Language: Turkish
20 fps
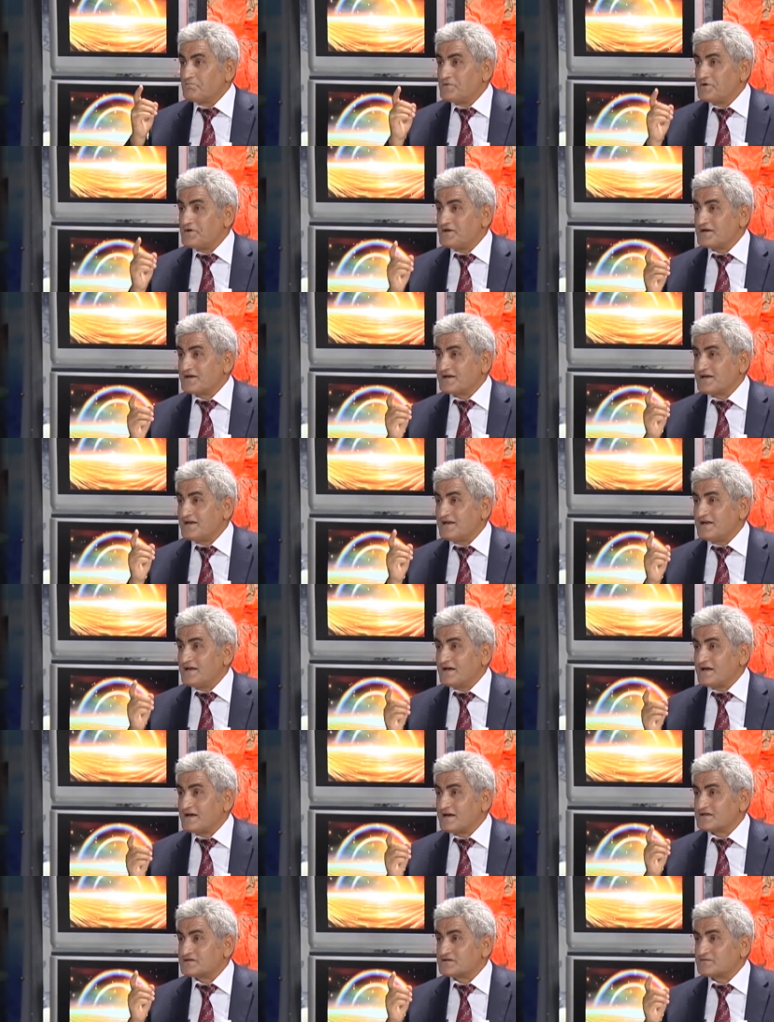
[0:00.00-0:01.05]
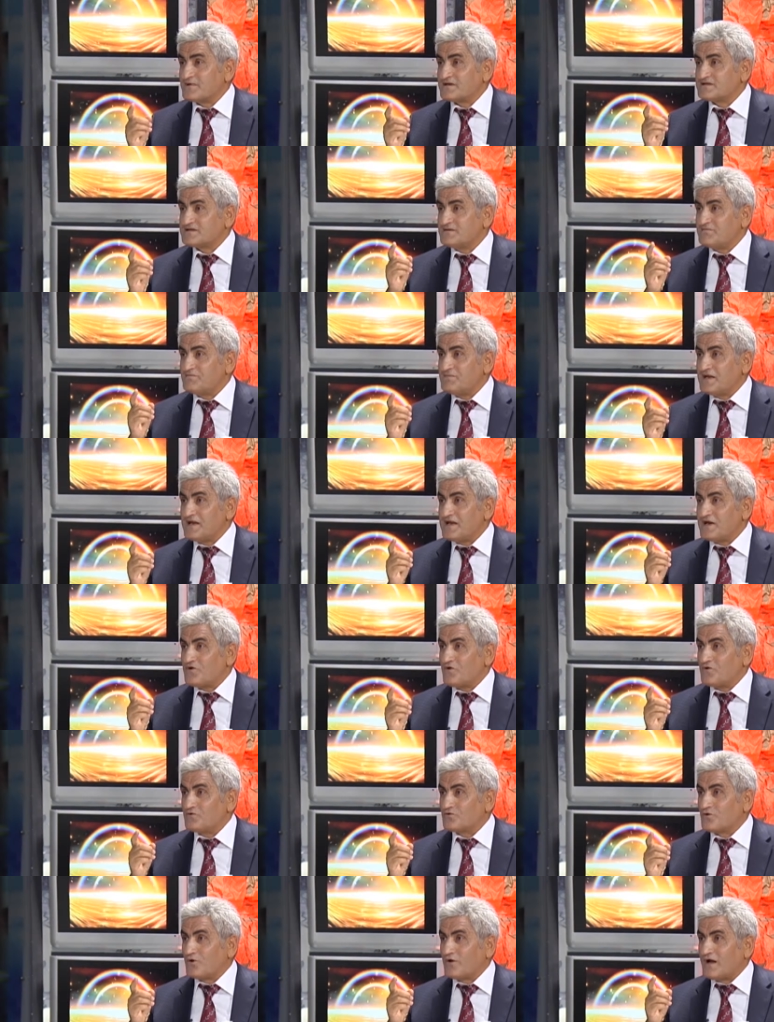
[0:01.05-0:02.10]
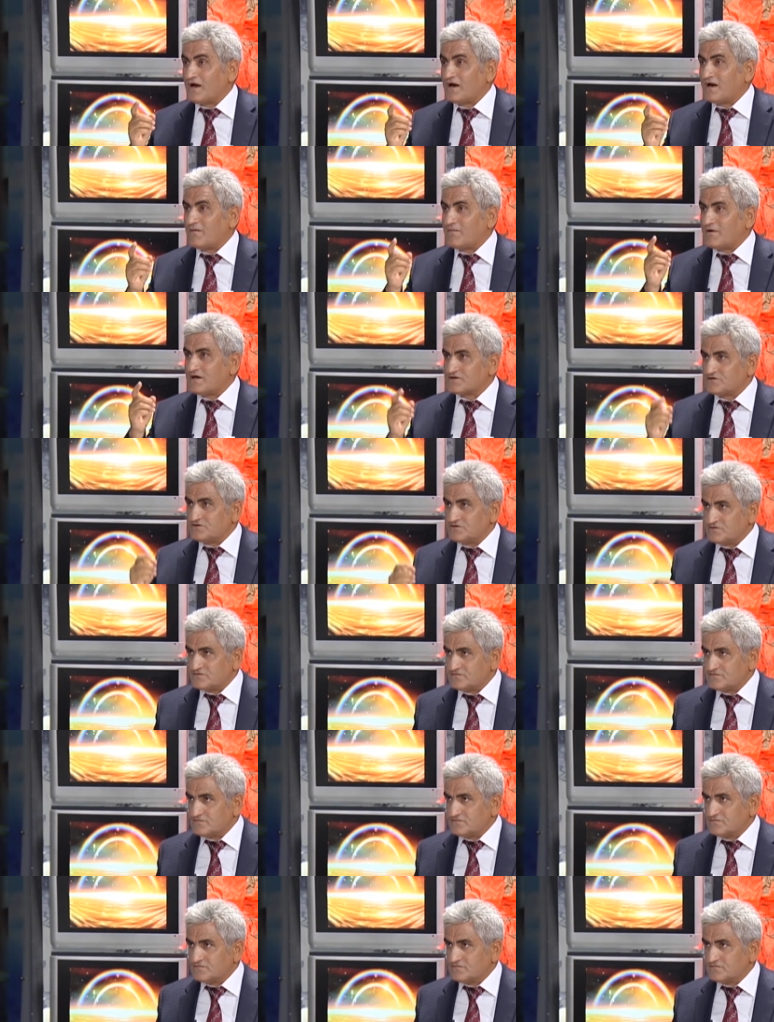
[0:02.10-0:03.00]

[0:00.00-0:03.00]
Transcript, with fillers: Bir klinik araştırması milyon dolarla başlıyor.